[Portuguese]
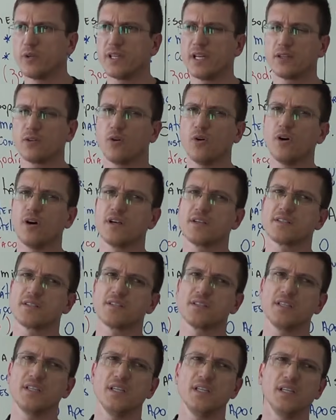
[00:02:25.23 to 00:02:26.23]

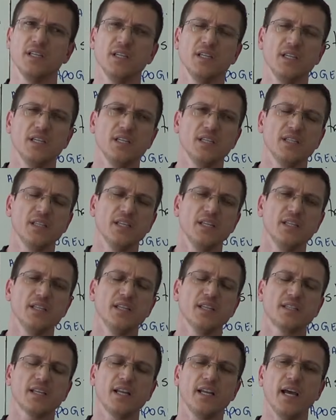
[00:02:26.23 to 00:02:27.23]
cuidadosas e, e,
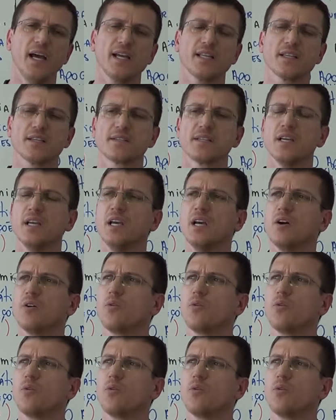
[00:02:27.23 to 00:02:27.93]
e detalhadas,